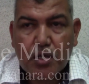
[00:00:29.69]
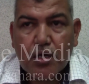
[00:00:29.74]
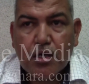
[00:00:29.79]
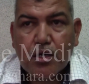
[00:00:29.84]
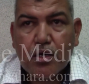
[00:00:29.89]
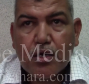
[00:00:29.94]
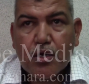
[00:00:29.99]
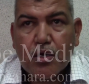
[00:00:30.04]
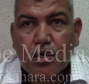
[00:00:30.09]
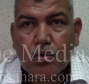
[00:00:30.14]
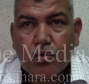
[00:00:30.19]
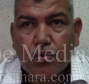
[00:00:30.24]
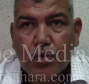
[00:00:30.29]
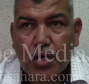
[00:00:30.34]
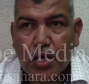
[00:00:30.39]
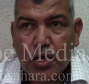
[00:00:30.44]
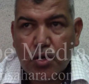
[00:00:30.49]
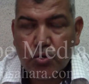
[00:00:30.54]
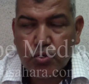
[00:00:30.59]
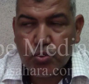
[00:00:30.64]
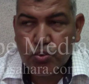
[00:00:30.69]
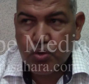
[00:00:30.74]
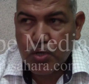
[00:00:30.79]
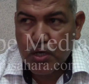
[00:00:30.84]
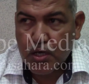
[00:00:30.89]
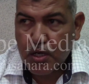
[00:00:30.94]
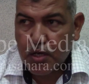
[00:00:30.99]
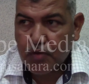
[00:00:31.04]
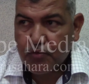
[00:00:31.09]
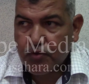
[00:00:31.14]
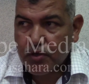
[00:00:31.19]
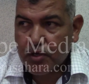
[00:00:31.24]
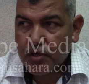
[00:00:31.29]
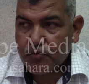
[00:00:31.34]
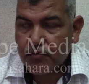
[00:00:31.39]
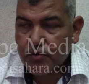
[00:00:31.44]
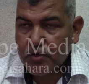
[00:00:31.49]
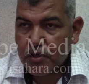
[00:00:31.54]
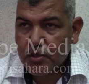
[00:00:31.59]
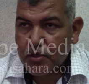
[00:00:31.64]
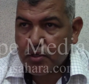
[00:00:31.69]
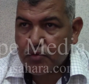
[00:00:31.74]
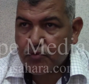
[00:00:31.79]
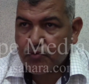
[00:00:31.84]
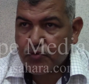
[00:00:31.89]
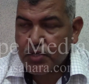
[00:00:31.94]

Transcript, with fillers: آه، وعلى حضورها في